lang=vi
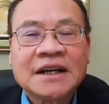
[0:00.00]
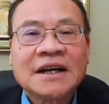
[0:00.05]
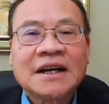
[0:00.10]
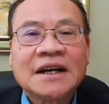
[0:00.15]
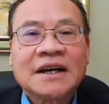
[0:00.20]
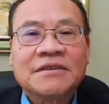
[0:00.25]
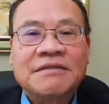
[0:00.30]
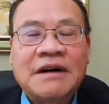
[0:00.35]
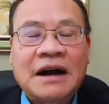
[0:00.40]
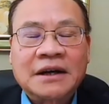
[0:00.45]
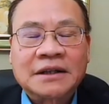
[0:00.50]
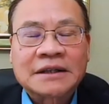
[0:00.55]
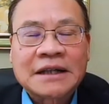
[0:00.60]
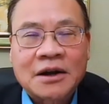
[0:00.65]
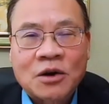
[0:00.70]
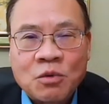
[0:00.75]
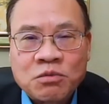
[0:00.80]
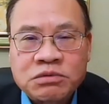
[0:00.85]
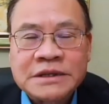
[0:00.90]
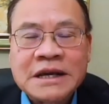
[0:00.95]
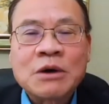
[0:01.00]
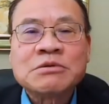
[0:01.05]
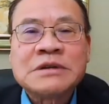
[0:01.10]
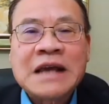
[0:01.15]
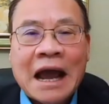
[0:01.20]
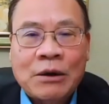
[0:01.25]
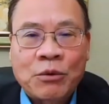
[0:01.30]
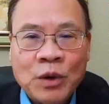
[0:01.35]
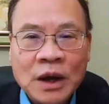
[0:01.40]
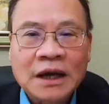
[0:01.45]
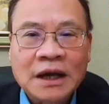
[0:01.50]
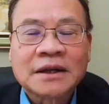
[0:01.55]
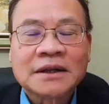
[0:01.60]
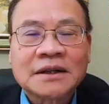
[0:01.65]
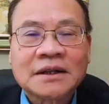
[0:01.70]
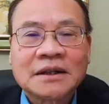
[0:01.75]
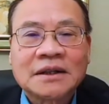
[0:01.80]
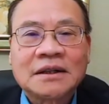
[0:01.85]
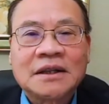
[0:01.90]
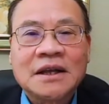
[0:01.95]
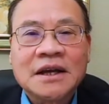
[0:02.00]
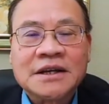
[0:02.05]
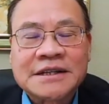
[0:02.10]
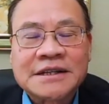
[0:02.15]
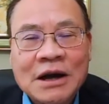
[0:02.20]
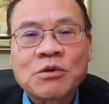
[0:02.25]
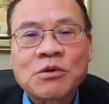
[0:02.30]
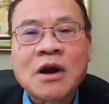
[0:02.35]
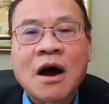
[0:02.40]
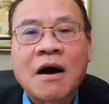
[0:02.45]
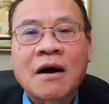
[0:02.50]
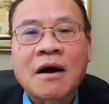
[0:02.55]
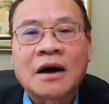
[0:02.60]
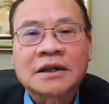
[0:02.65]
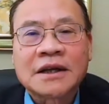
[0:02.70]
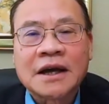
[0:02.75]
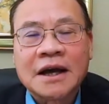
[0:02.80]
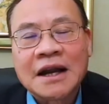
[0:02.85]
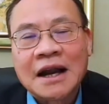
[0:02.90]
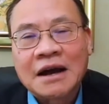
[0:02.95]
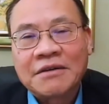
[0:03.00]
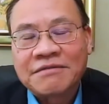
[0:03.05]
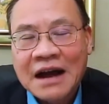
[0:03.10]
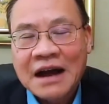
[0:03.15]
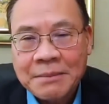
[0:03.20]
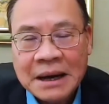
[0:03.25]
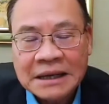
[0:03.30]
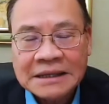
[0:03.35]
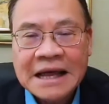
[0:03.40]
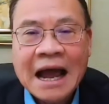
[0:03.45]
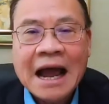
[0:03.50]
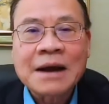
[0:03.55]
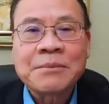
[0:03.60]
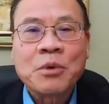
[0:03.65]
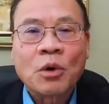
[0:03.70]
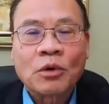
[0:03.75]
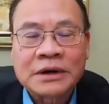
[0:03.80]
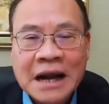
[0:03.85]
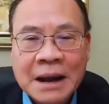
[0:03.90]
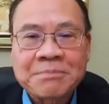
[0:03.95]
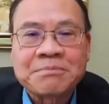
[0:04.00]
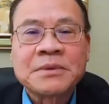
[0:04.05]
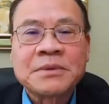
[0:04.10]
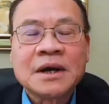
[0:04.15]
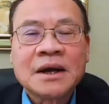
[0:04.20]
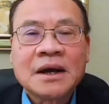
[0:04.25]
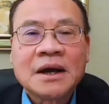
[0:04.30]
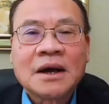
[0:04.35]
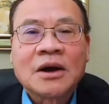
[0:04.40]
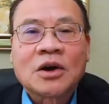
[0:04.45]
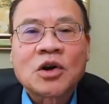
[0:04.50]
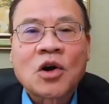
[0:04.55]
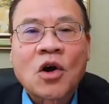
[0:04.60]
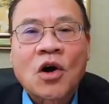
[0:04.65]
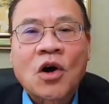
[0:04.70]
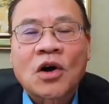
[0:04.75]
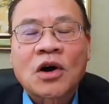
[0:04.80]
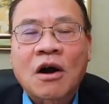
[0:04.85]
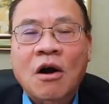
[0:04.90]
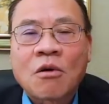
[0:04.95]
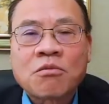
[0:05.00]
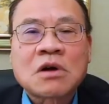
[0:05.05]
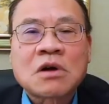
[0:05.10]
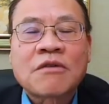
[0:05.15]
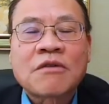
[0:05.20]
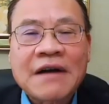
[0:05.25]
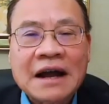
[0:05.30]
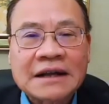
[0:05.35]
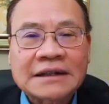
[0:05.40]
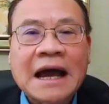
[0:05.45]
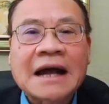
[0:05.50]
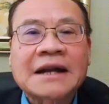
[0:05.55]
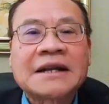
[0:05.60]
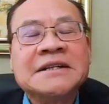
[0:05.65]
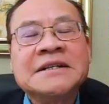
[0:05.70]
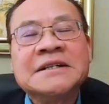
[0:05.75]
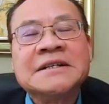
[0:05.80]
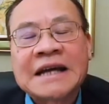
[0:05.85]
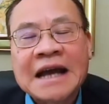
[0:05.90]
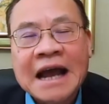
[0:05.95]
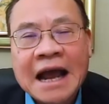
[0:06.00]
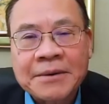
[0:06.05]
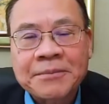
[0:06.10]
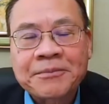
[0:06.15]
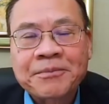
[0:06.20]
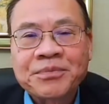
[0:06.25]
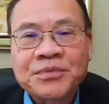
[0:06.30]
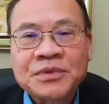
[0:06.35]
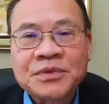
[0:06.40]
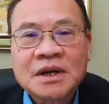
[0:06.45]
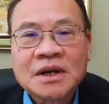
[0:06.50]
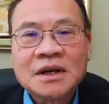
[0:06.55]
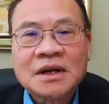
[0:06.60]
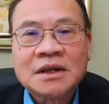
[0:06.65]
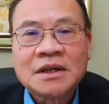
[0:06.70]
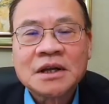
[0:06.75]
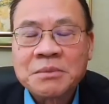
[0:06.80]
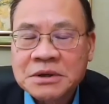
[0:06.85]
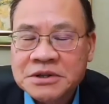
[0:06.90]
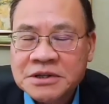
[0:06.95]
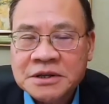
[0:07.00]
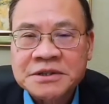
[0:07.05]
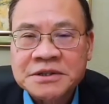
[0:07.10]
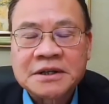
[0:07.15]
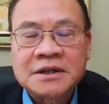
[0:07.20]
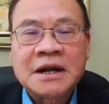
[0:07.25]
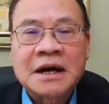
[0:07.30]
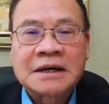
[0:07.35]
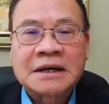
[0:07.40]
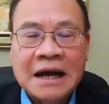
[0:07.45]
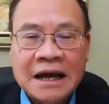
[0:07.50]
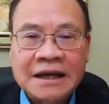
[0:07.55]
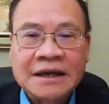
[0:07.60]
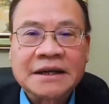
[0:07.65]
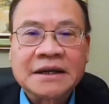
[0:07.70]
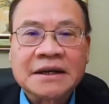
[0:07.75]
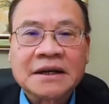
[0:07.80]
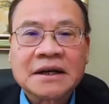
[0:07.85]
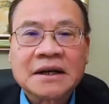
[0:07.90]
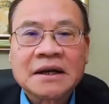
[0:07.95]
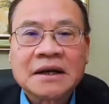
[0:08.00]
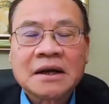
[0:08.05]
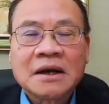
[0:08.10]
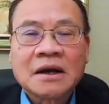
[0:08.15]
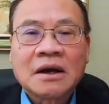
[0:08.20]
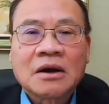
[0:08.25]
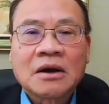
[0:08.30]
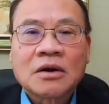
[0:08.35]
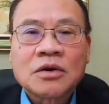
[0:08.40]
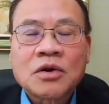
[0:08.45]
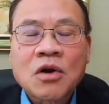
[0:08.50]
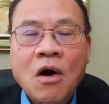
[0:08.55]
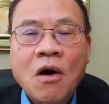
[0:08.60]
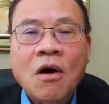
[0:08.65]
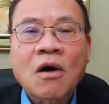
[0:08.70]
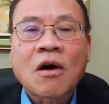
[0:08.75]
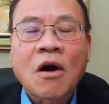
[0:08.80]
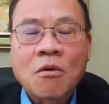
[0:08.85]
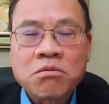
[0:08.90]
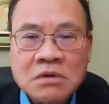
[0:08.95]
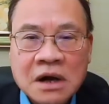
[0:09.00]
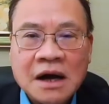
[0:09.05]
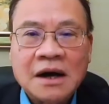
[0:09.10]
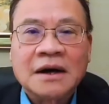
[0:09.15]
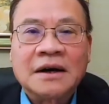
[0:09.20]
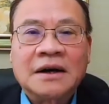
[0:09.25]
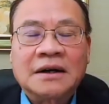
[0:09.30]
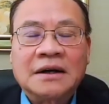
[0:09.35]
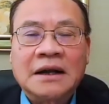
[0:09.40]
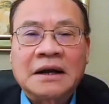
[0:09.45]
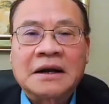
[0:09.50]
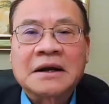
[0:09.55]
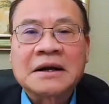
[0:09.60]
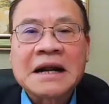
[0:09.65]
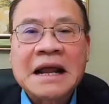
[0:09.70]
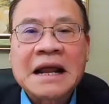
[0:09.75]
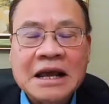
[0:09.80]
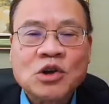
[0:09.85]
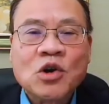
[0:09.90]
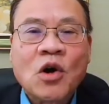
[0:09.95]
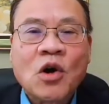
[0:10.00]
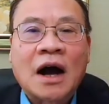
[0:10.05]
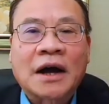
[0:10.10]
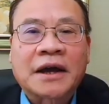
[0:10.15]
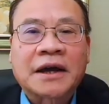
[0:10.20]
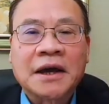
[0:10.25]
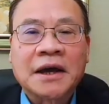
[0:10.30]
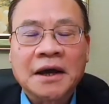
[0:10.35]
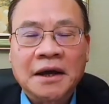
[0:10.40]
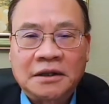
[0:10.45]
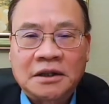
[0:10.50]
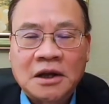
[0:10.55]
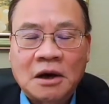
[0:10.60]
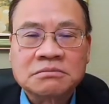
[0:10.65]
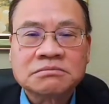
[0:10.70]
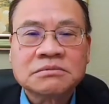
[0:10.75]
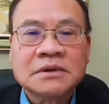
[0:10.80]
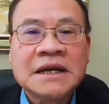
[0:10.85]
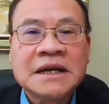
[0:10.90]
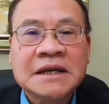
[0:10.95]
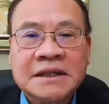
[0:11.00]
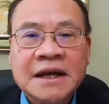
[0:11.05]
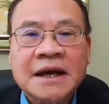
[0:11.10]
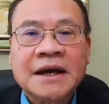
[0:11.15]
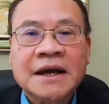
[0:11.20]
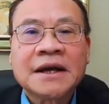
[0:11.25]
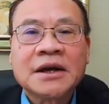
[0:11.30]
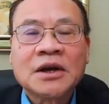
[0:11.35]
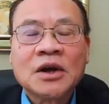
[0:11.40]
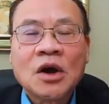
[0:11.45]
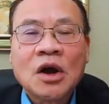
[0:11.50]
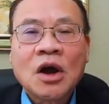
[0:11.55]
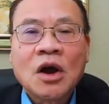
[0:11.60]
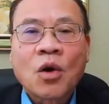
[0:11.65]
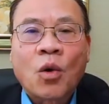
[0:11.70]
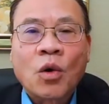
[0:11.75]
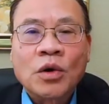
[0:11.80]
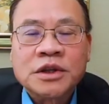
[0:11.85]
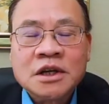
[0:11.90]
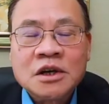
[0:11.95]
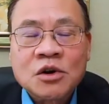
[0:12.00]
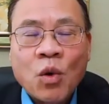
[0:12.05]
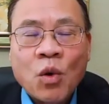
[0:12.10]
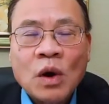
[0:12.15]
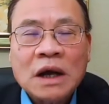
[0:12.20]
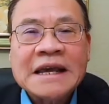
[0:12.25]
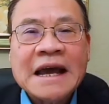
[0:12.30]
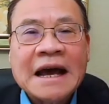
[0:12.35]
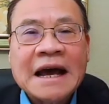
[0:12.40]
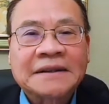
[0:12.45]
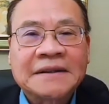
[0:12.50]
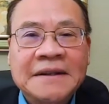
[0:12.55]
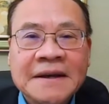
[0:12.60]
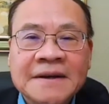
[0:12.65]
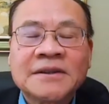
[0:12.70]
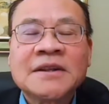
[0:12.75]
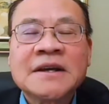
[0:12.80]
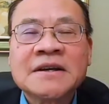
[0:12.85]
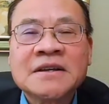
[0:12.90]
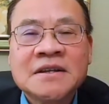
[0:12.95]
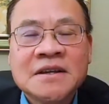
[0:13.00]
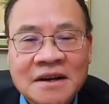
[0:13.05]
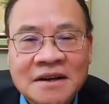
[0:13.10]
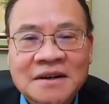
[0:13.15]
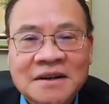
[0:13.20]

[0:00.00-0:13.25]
và người ta cùng nhau giải quyết thì sau đó có thể là vài ba tháng một năm nó không có phát tác đi nơi khác nhưng mà trận dịch lần này nó không ngờ là nó đe dọa cái hệ thống y tế của những quốc gia tiên tiến nhất